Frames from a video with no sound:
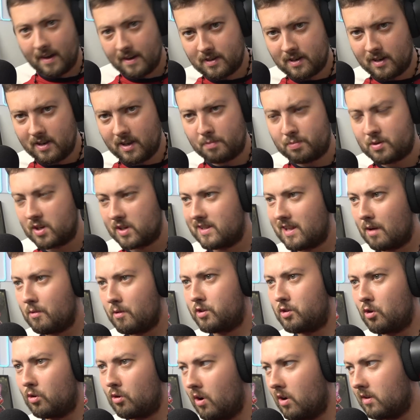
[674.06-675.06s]
Jeśli nie
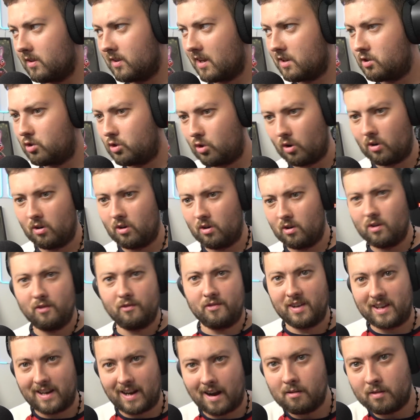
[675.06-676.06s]
przestałeś oglądać, to
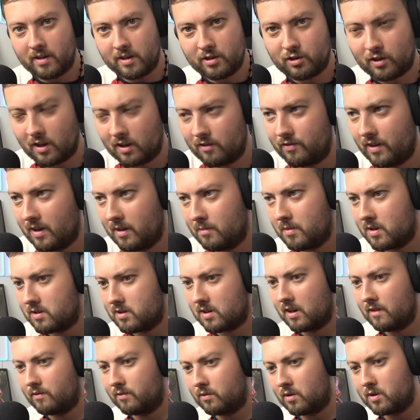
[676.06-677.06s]
wygrałeś ten film.
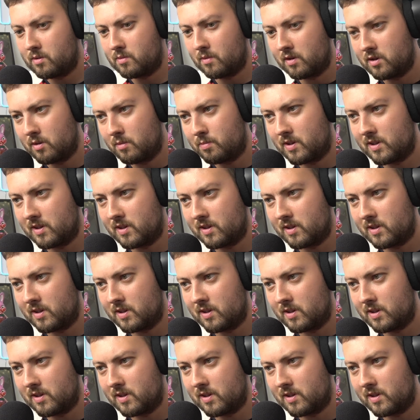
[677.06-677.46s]
Jeżeli w którymś momencie